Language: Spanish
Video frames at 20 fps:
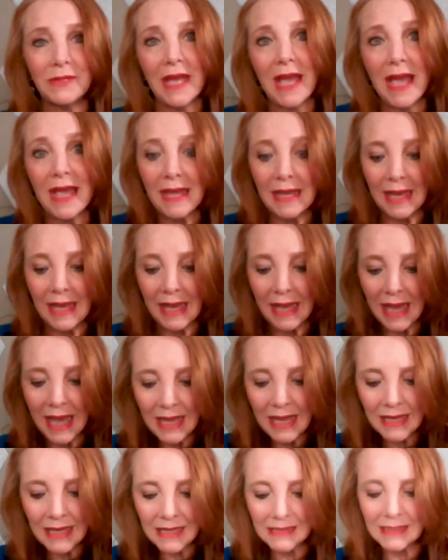o sea, en
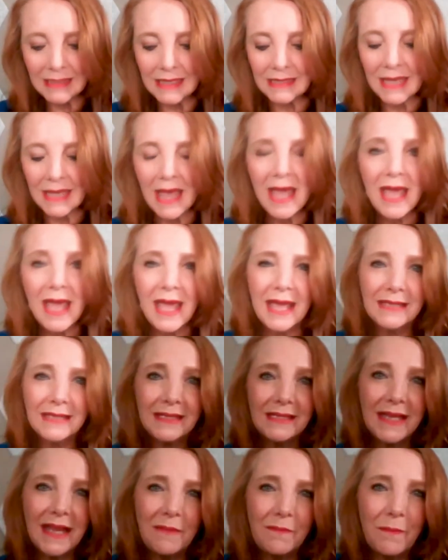Génesis,
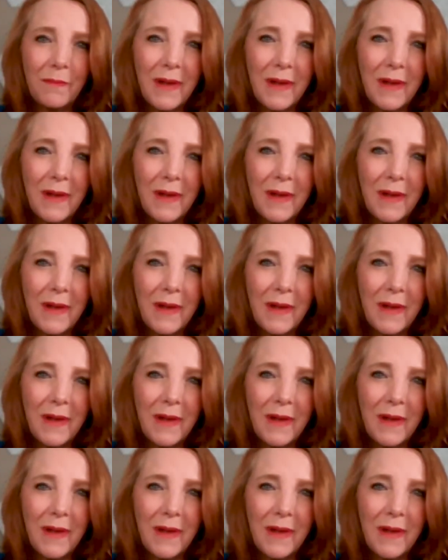este es